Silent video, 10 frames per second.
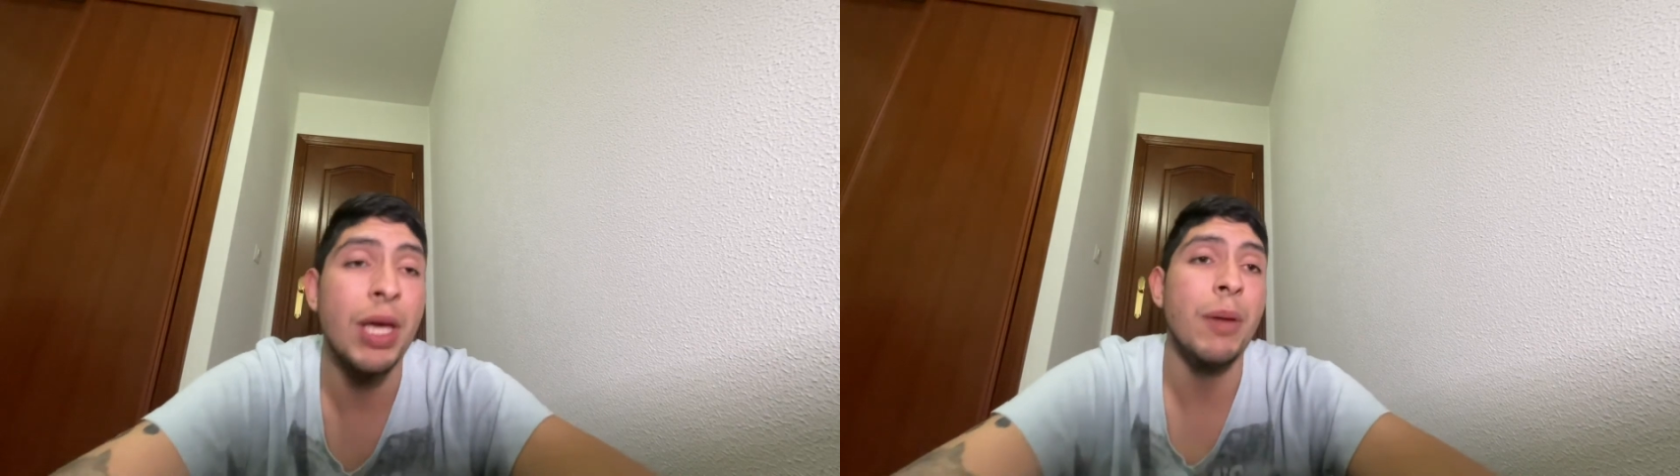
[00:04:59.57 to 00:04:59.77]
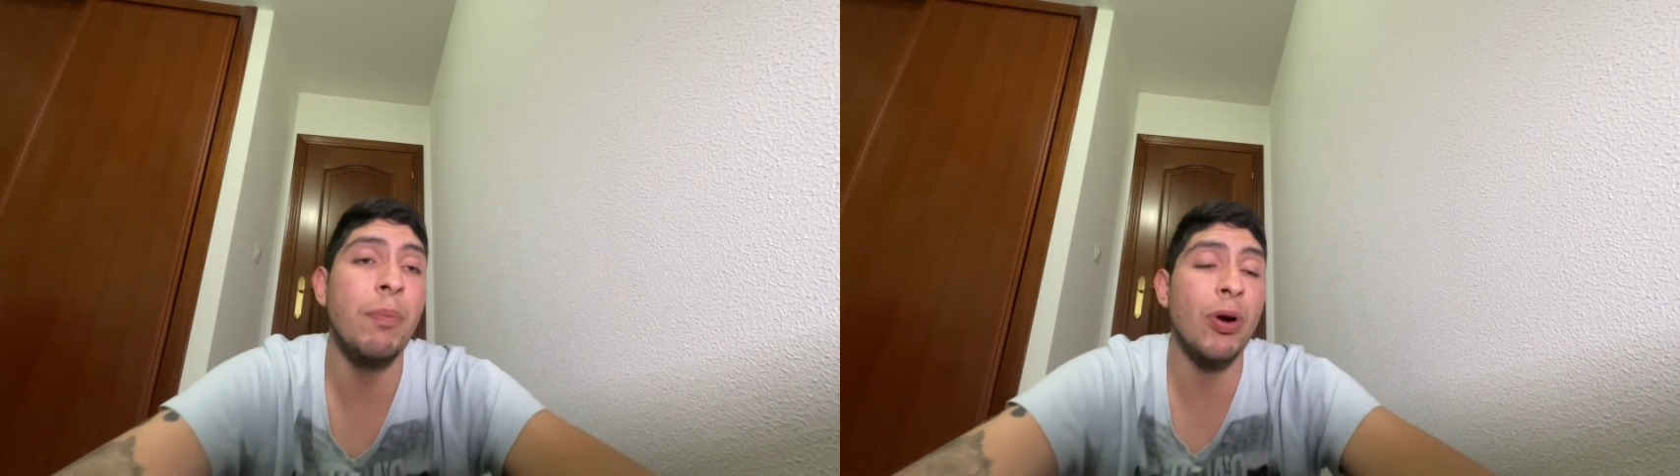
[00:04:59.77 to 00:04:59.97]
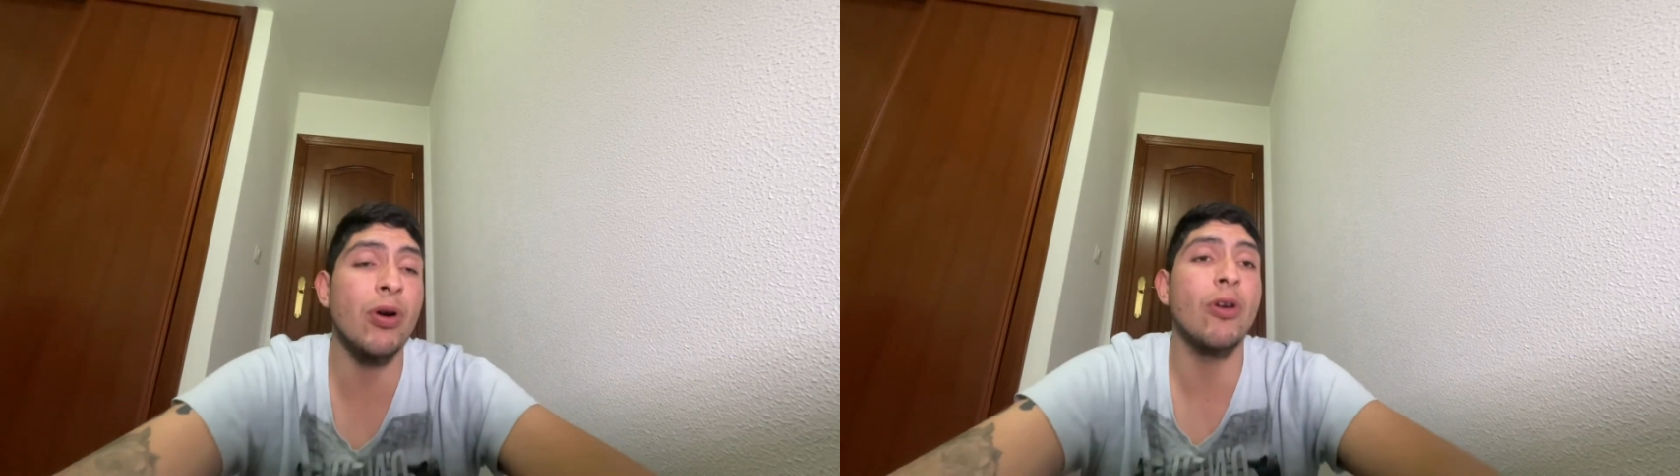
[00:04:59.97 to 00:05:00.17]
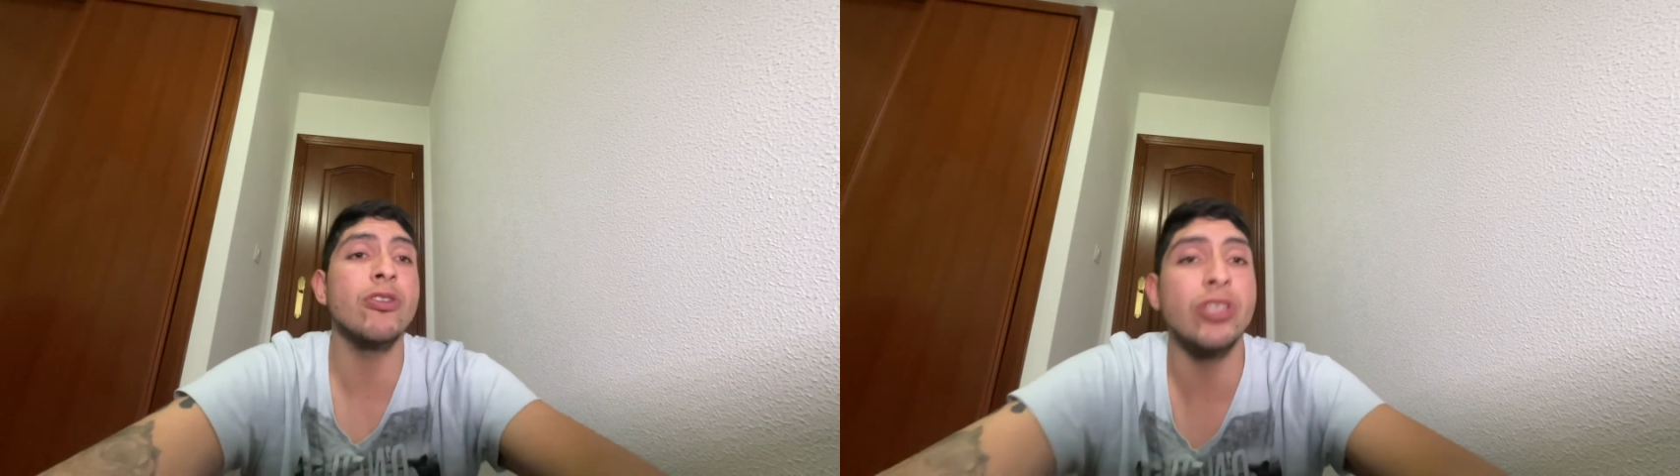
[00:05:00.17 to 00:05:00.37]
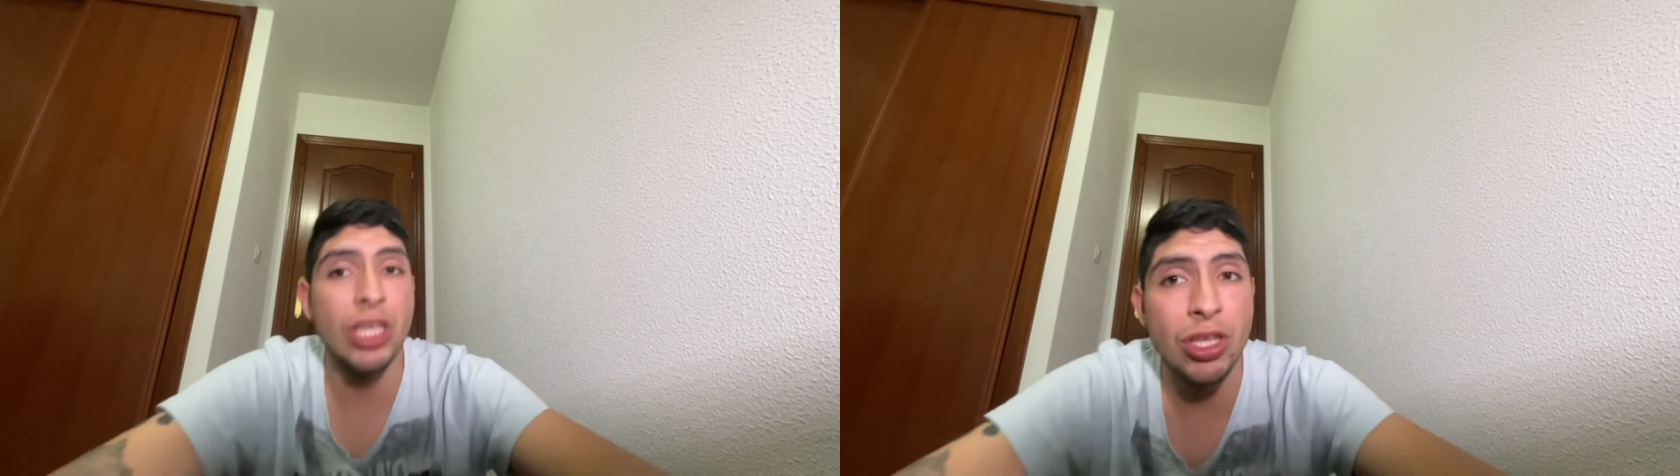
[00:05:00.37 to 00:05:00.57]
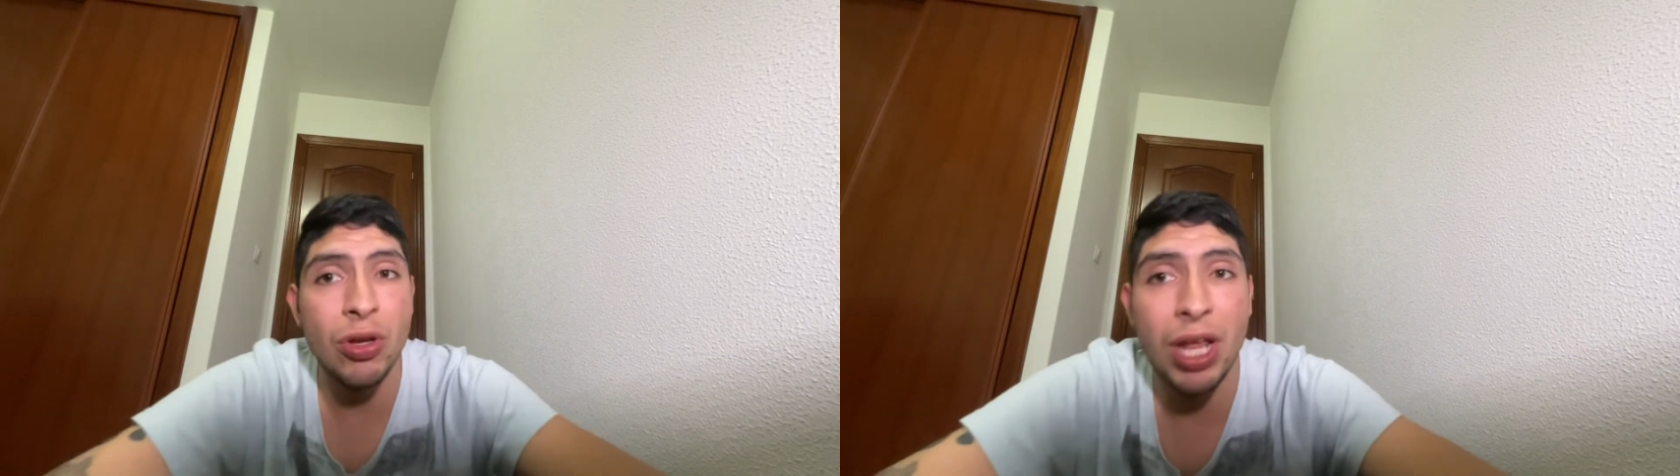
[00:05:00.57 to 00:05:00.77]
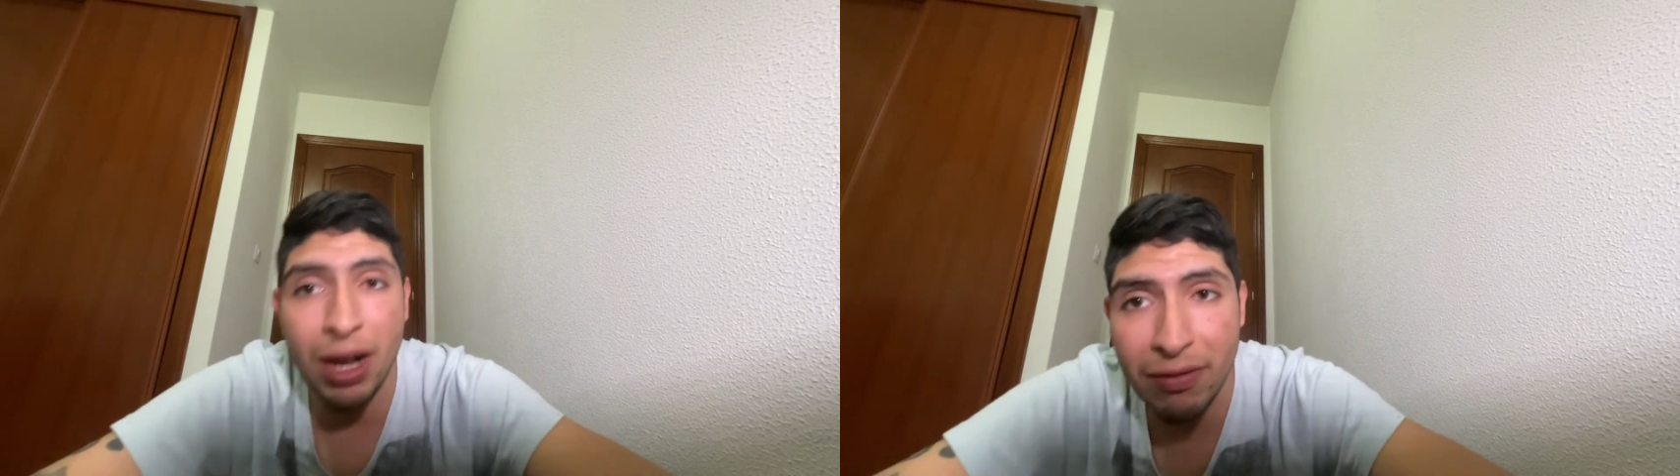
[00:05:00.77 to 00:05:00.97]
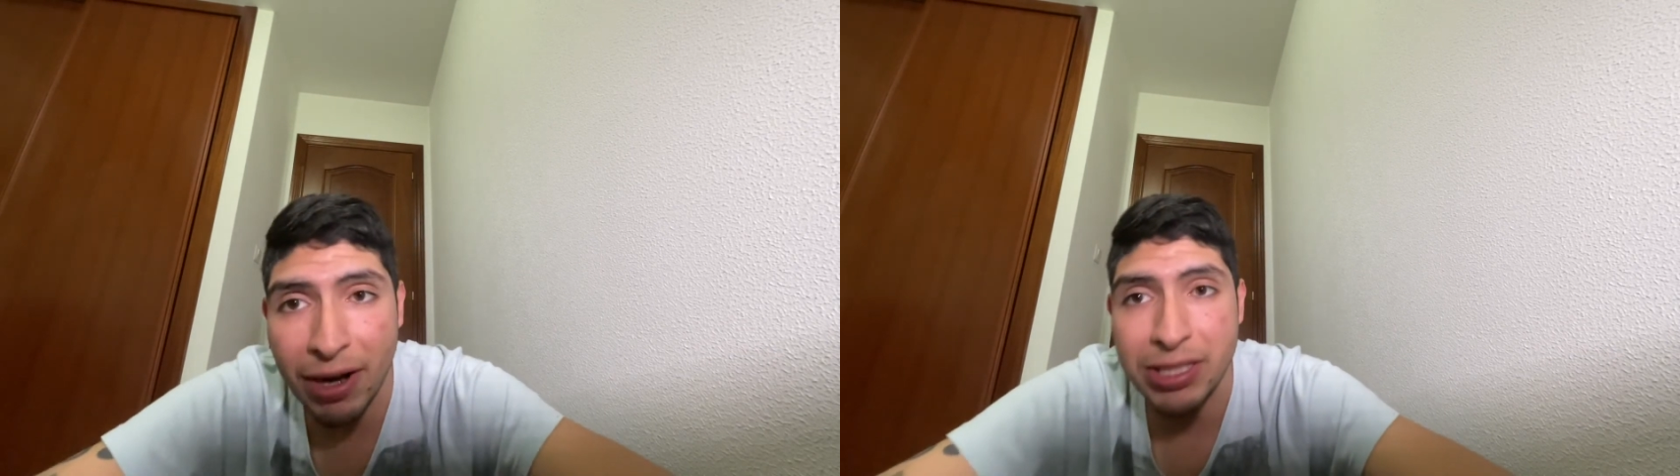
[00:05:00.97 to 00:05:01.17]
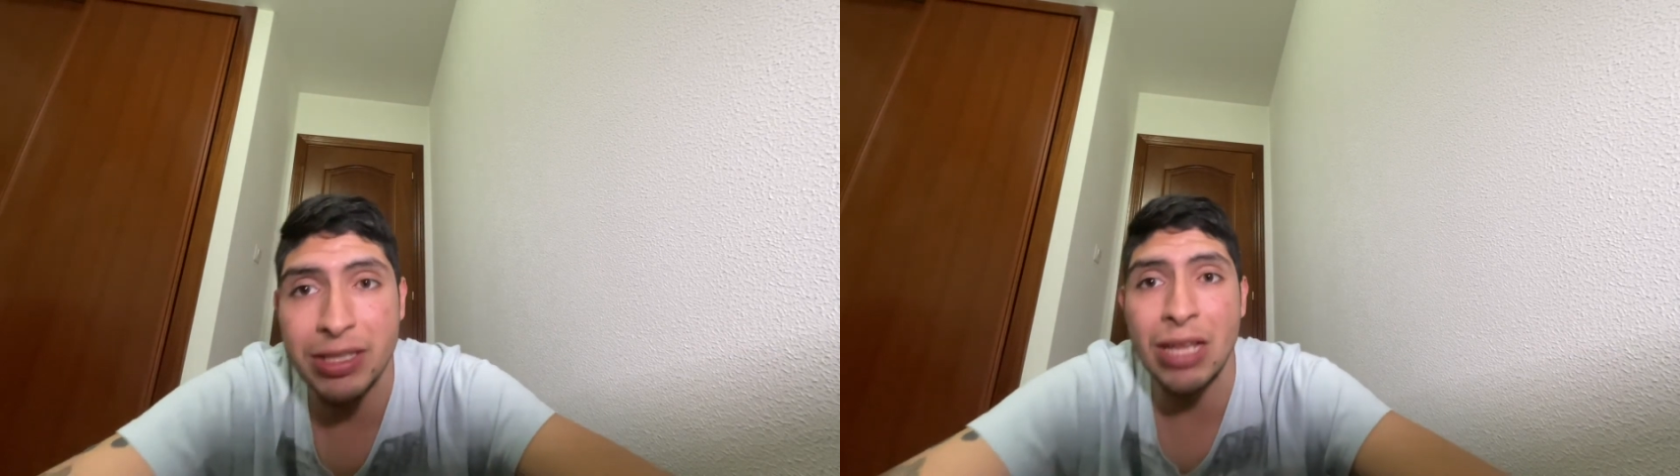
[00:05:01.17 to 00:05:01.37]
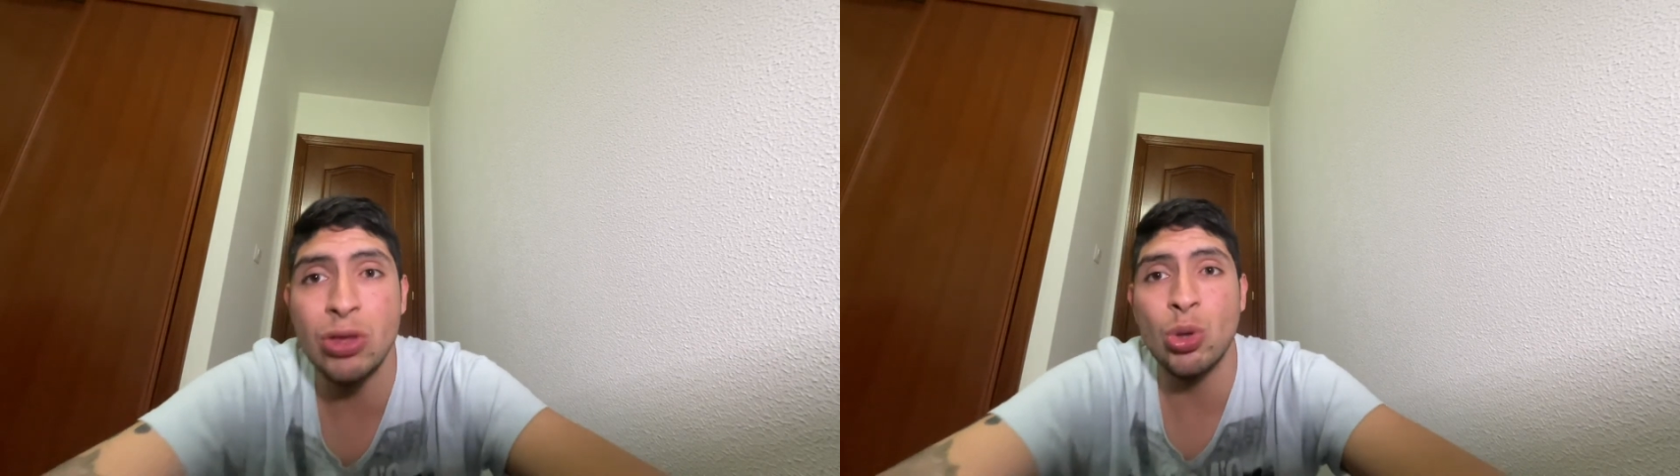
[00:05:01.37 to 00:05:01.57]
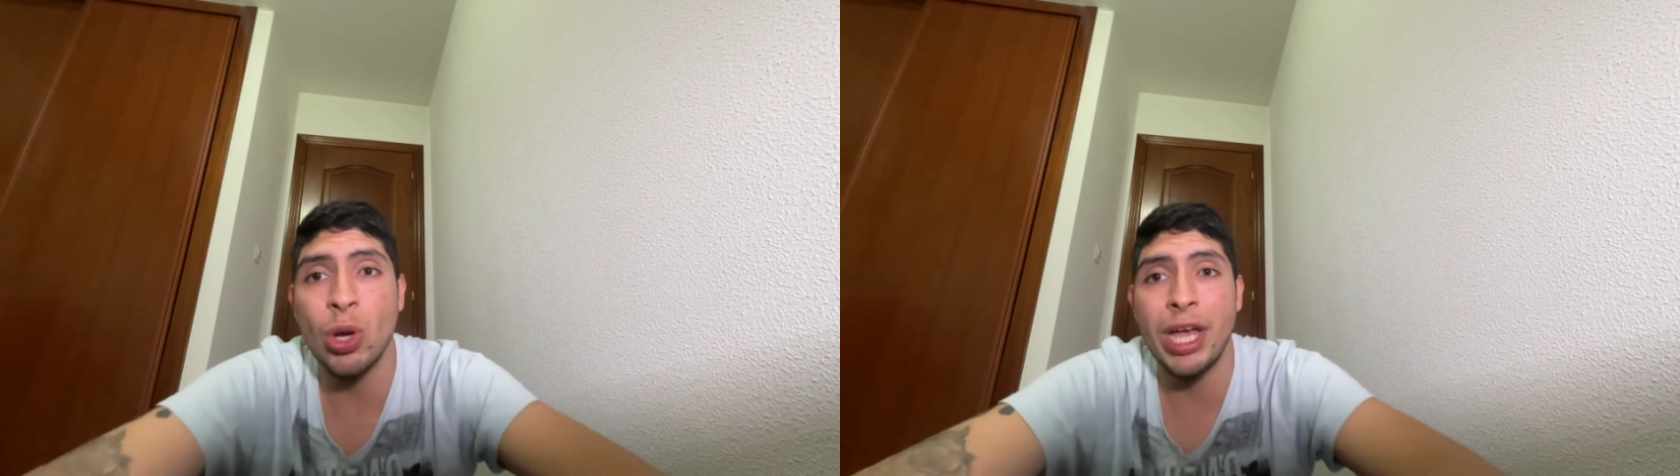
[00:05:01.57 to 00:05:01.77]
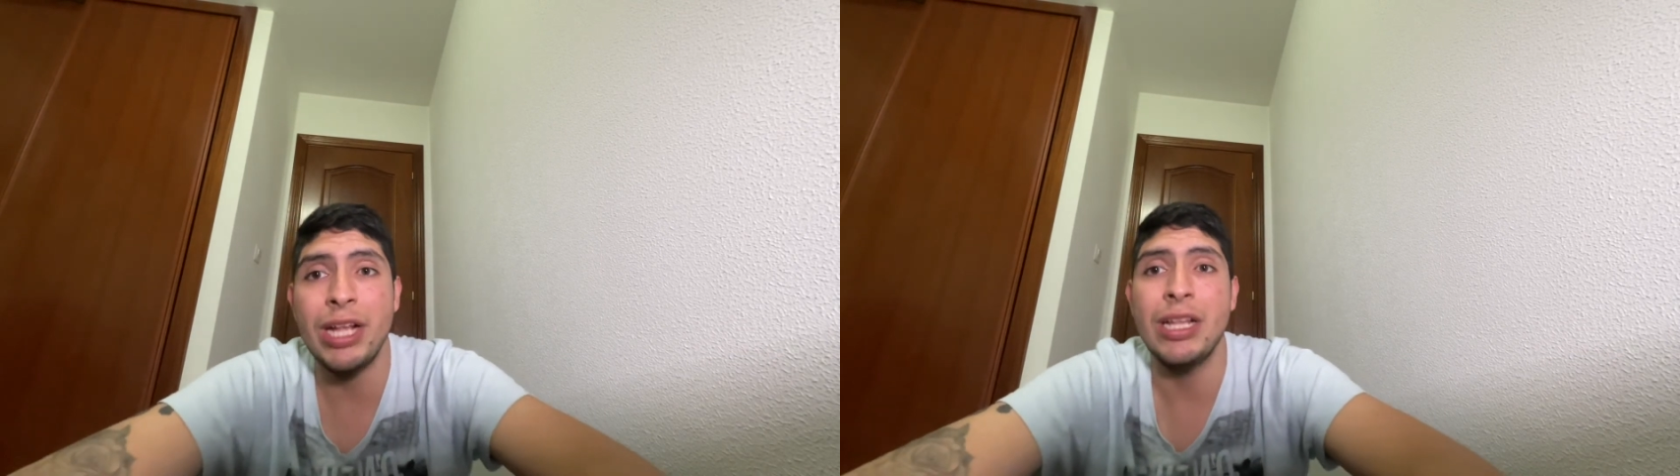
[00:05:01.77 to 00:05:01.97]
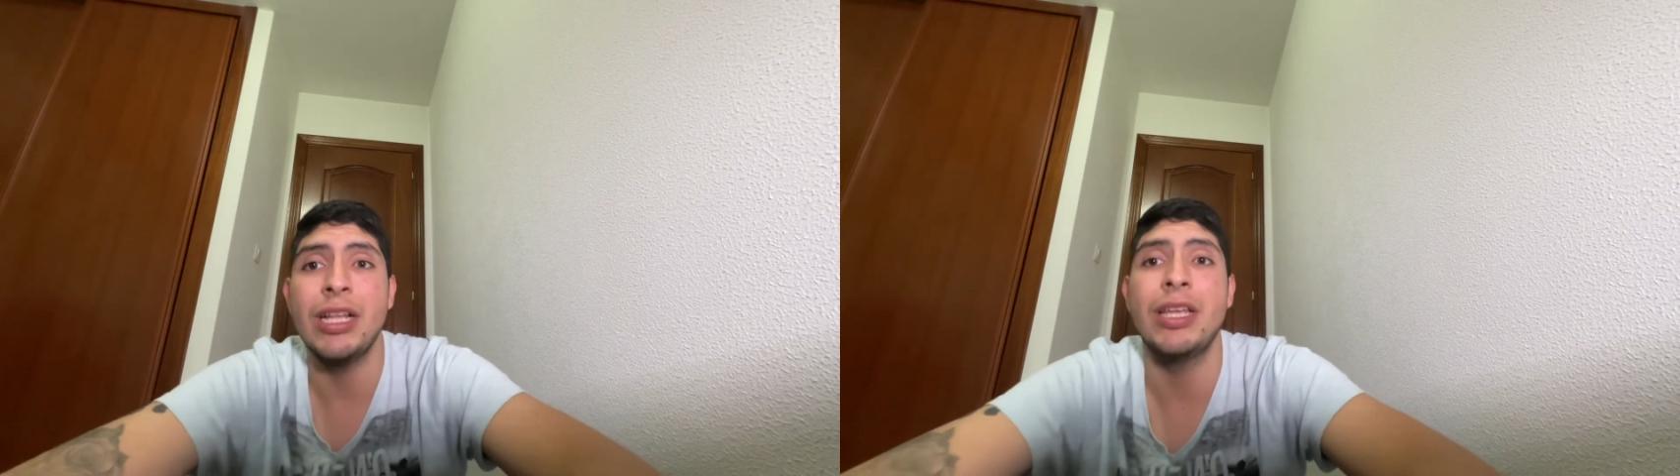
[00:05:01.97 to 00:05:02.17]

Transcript: poco sitio en el Barça, tanto él